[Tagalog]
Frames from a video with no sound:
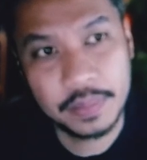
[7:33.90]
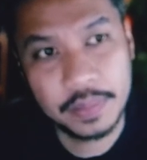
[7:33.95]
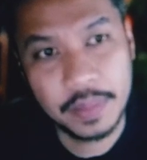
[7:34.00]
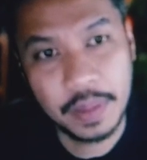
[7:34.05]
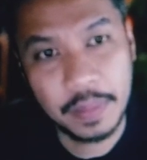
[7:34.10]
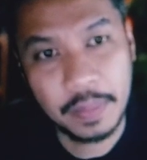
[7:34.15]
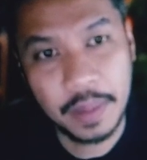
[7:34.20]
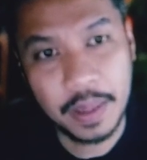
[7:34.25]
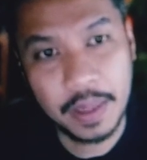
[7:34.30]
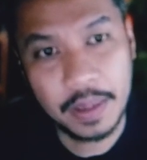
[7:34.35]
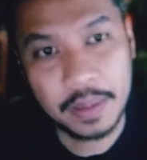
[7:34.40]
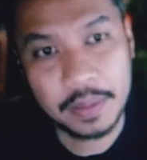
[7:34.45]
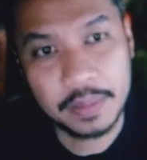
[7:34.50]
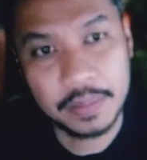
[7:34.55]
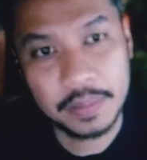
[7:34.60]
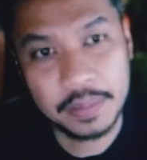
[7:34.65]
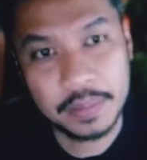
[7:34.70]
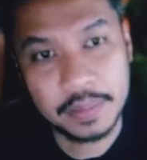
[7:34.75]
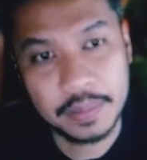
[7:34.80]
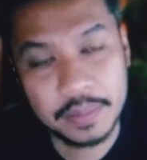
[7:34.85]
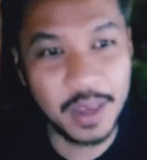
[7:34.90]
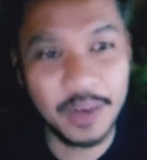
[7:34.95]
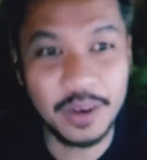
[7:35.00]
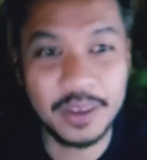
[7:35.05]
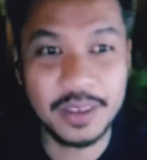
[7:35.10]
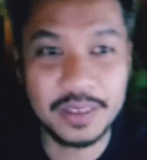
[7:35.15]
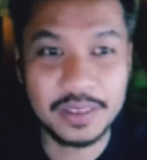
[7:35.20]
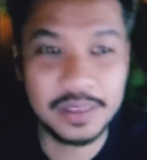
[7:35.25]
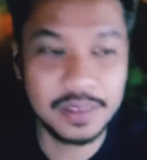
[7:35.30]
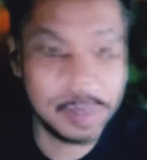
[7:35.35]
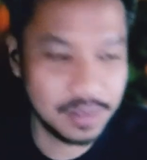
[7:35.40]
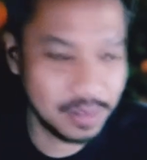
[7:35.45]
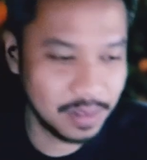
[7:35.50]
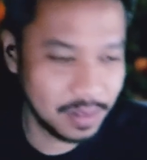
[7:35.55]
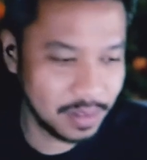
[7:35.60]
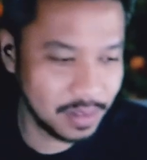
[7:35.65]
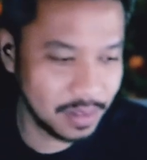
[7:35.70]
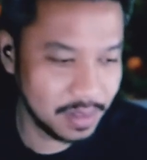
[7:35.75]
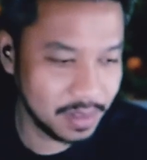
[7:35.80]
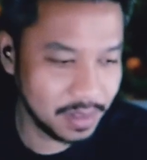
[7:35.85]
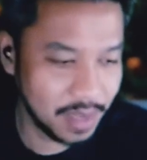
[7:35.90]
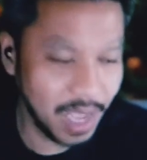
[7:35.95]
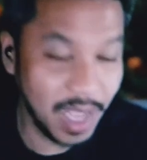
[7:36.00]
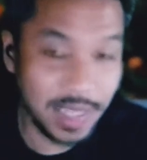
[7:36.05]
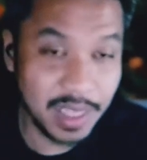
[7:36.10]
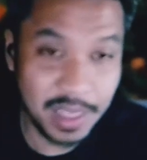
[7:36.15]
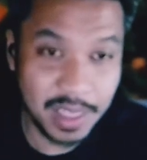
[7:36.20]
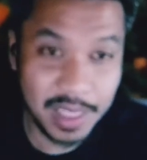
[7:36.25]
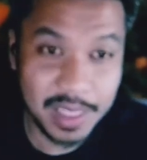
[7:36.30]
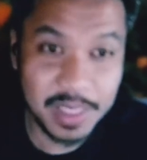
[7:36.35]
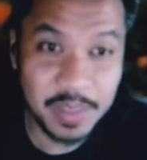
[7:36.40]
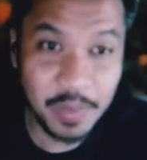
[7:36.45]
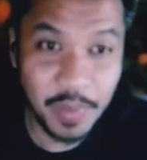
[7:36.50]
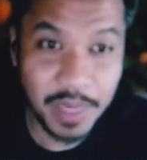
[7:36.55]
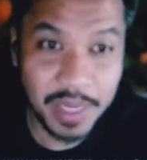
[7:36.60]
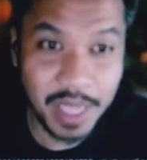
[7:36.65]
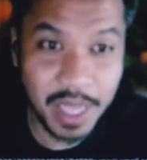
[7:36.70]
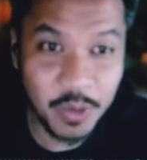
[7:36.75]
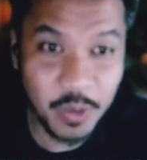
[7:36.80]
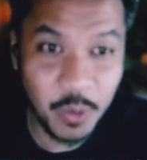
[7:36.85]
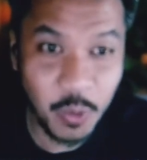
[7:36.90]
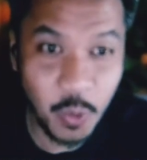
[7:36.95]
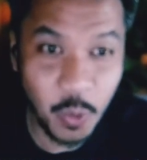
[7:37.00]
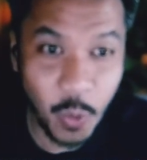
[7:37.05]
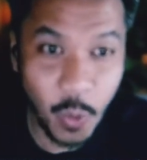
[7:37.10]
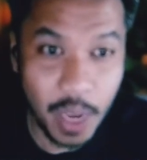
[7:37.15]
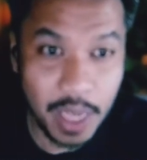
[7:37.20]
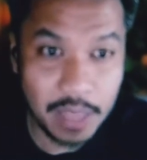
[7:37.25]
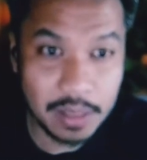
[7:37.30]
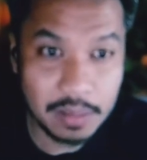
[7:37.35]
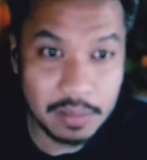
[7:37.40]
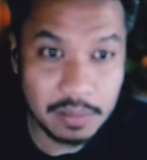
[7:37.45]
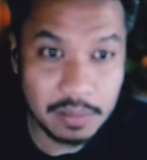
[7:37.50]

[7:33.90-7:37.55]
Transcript: Diba? Yun, at least may natulungan.